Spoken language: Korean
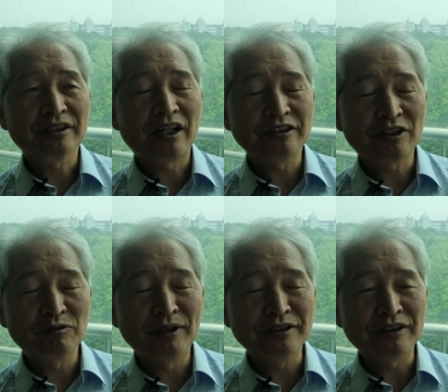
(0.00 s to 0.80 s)

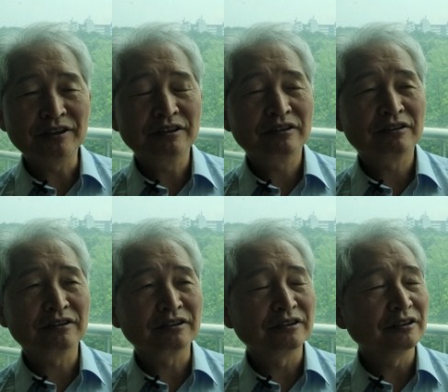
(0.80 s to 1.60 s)
가사로 만든
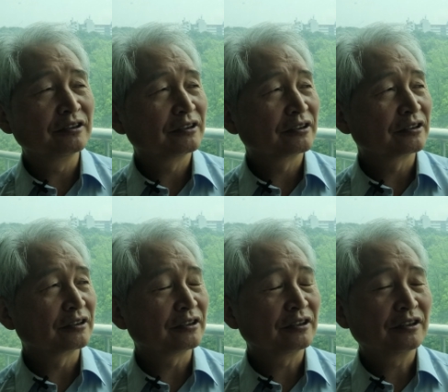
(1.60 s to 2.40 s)
그런
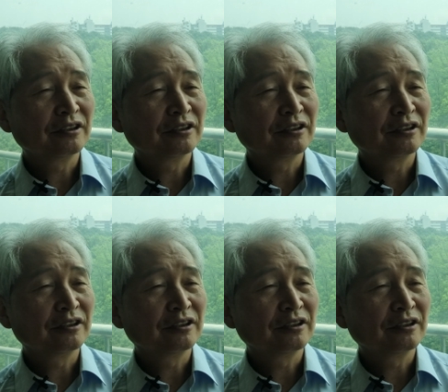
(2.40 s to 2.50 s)
그